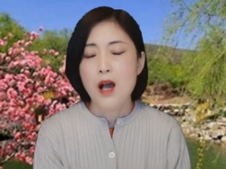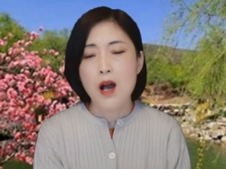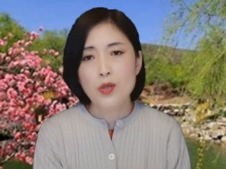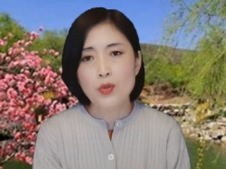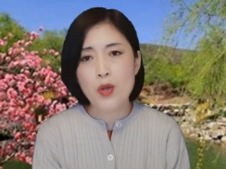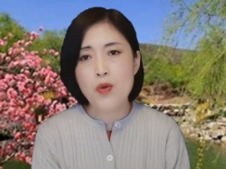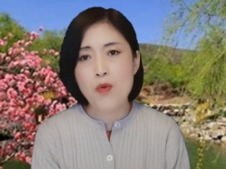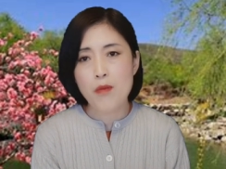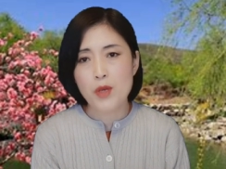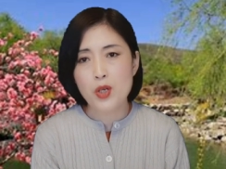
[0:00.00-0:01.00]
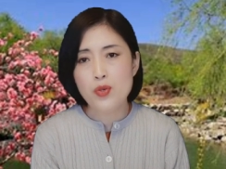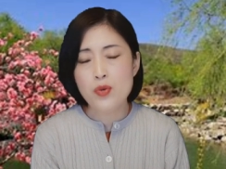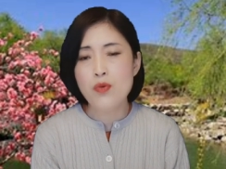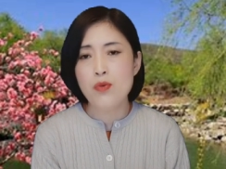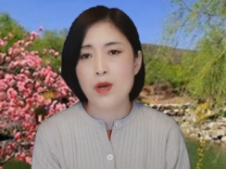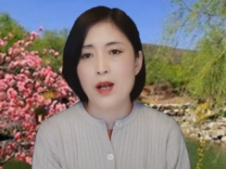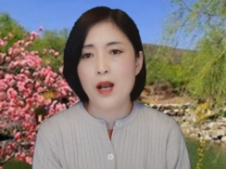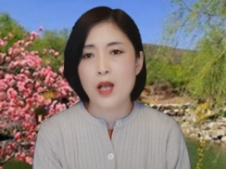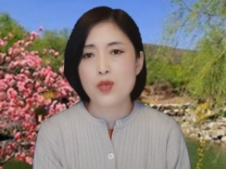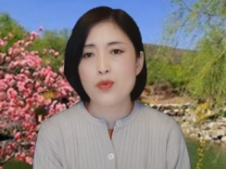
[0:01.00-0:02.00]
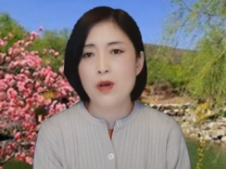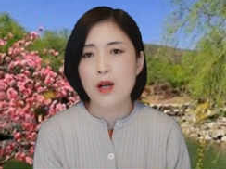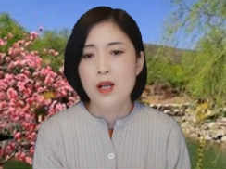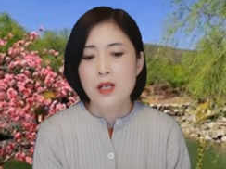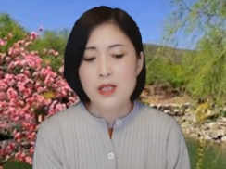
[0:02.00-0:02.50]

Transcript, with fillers: 好，对于我们中国人来说，